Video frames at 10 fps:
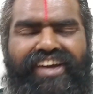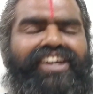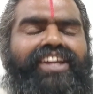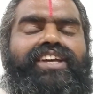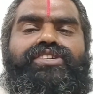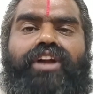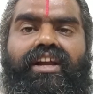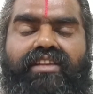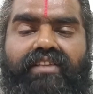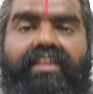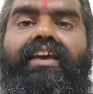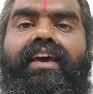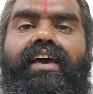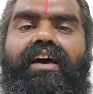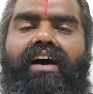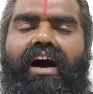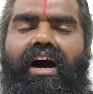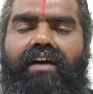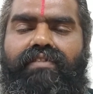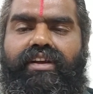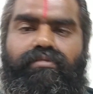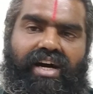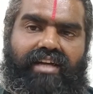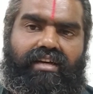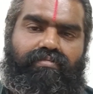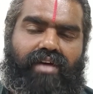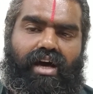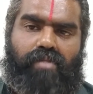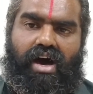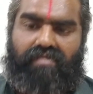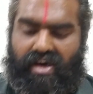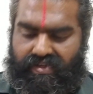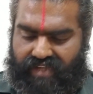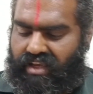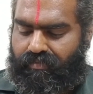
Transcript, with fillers: இன்றைய சார்த திதி ஆவணி மாத அமாவாசை